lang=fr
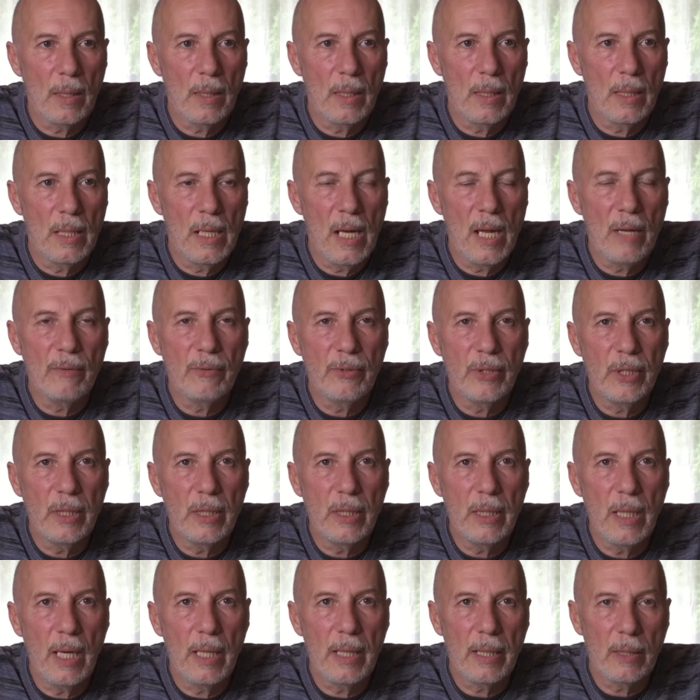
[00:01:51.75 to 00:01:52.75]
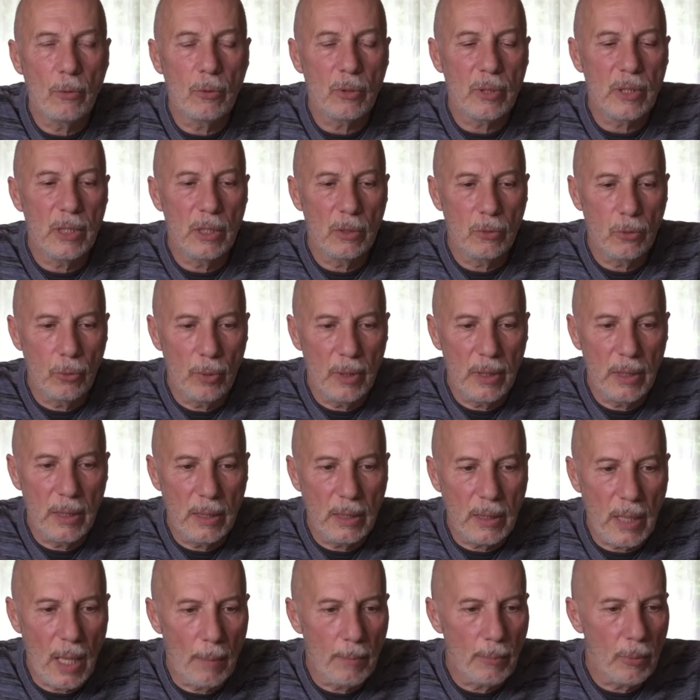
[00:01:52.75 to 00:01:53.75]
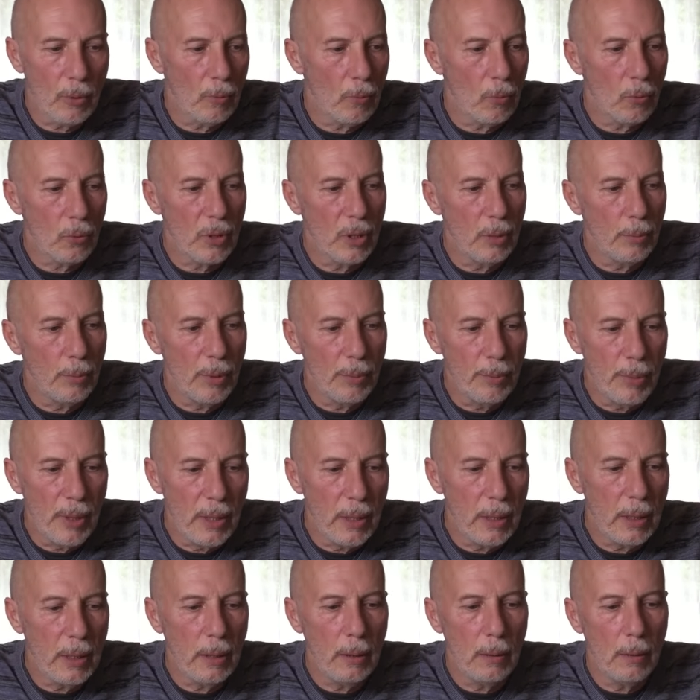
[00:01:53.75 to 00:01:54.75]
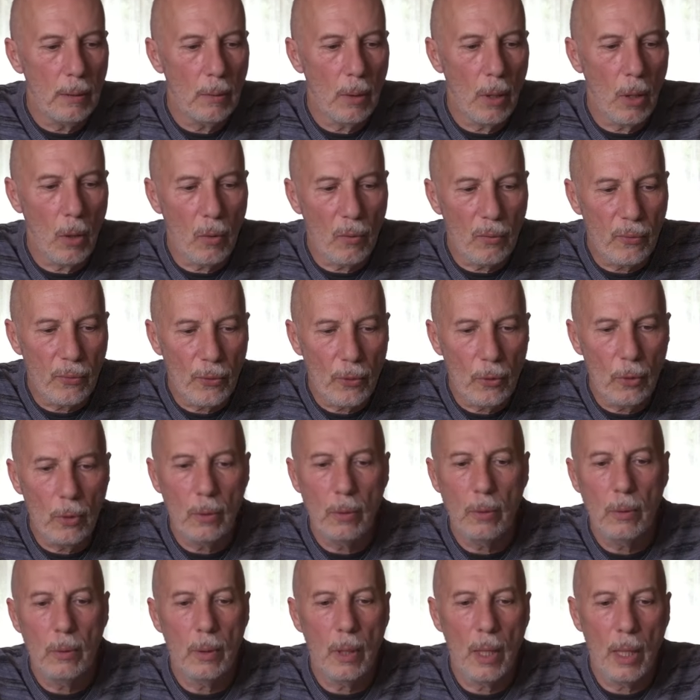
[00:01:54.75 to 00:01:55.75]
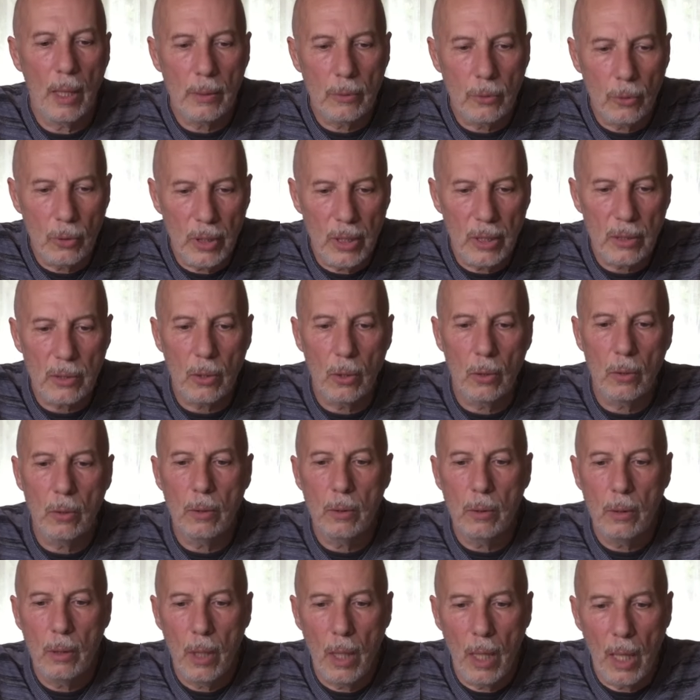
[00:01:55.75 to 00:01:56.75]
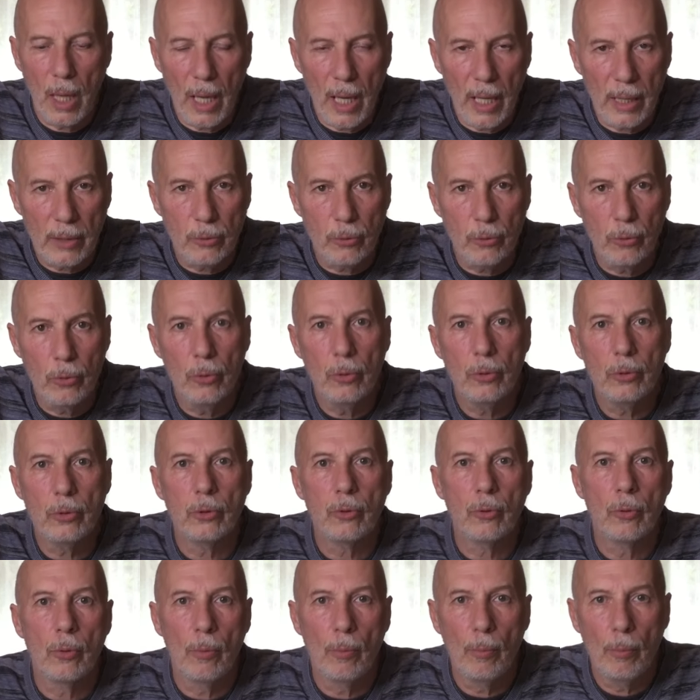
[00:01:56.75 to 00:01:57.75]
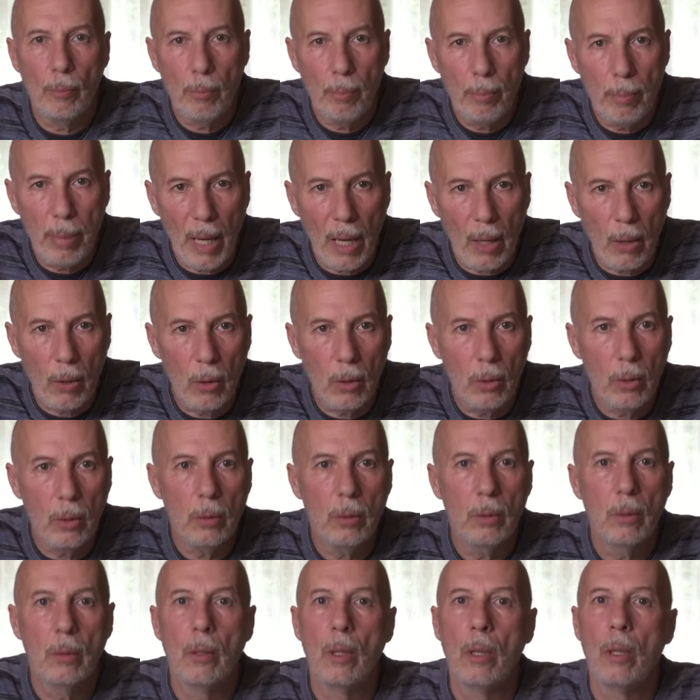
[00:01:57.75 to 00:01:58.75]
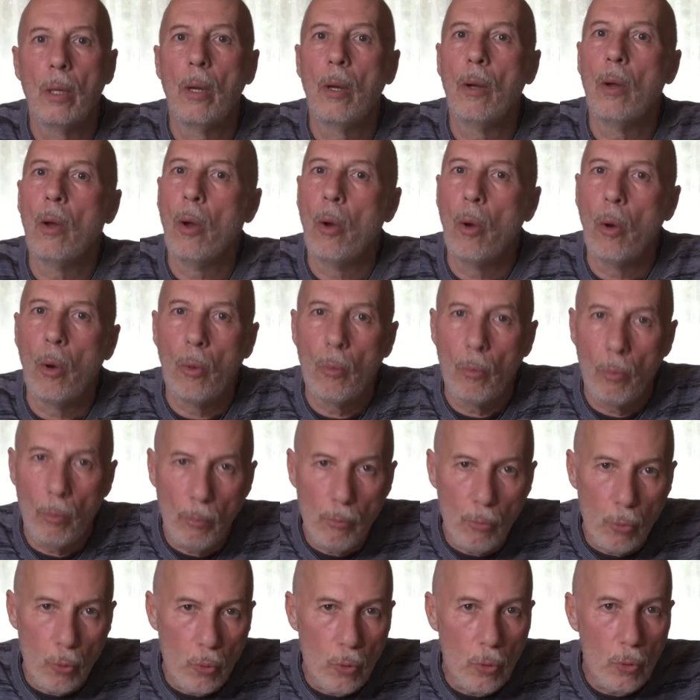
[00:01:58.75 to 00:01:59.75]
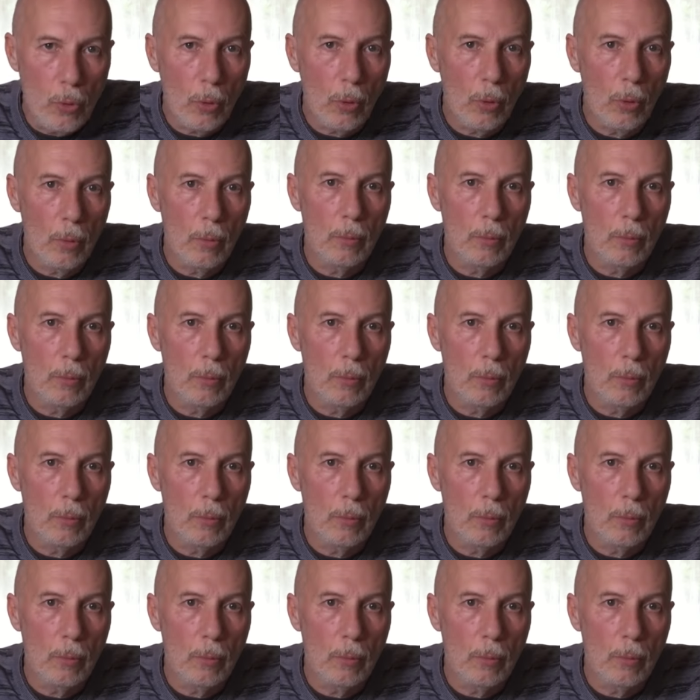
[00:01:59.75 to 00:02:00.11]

la vie, elle est constituée d'étapes. On est bébé, enfant, adolescent, adulte, parent, mûr,